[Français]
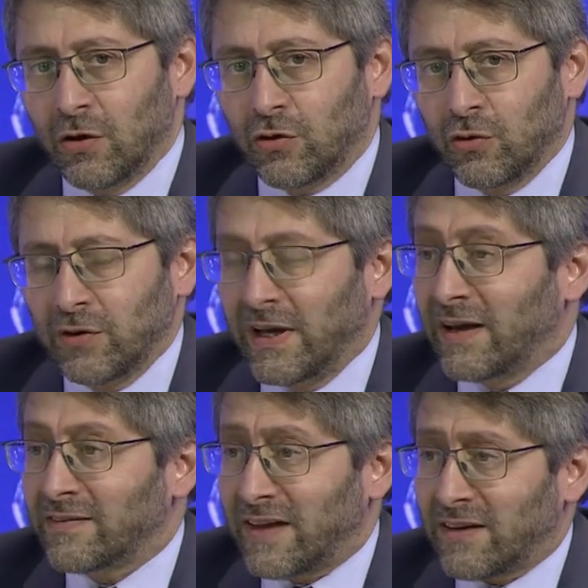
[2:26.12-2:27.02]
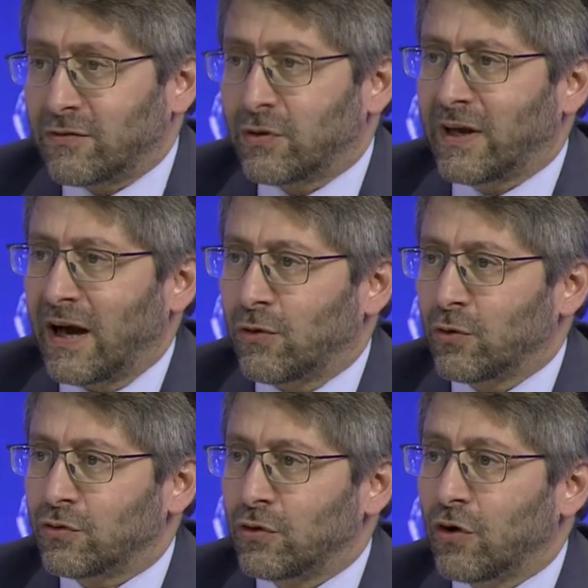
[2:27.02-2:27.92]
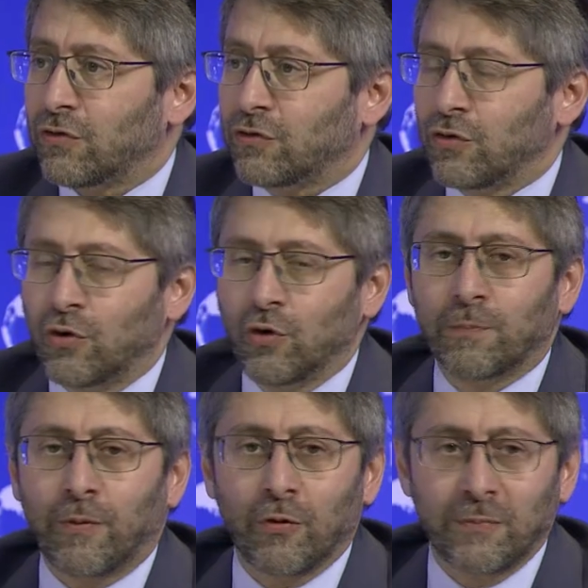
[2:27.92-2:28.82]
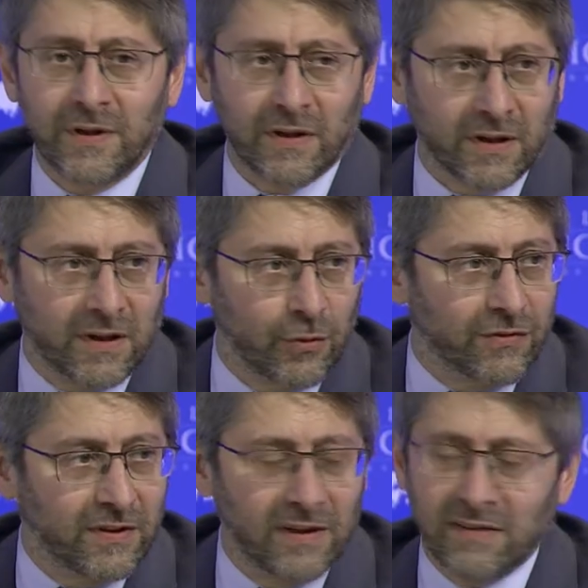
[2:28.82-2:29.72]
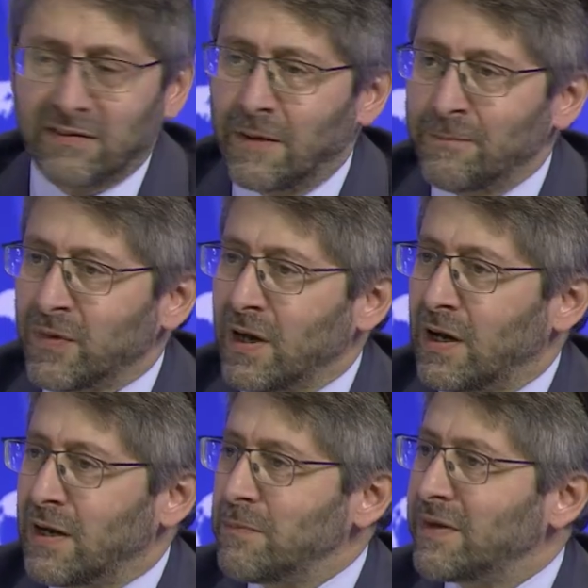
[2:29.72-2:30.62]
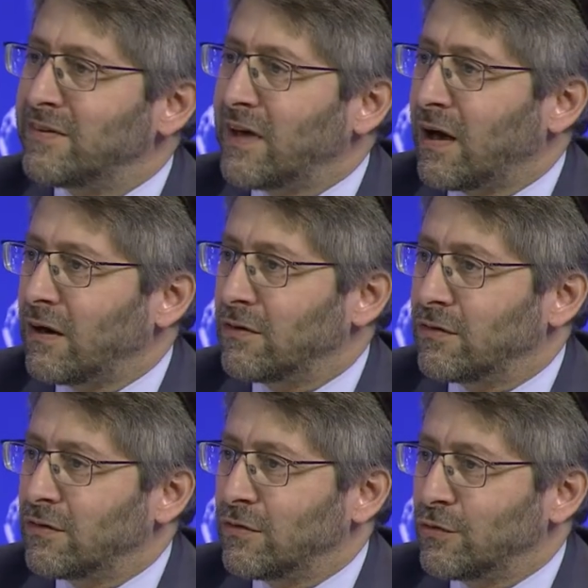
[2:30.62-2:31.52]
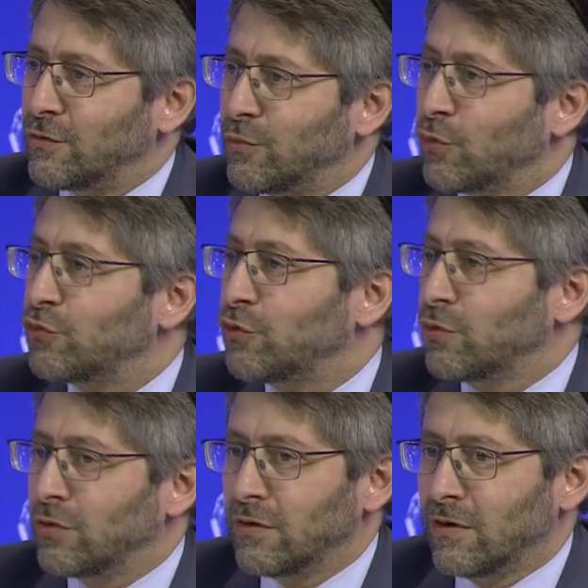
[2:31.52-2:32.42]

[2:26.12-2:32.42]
qu'il y a un texte qui raconte que lorsque le premier qui utilise les médias euh, mondiaux,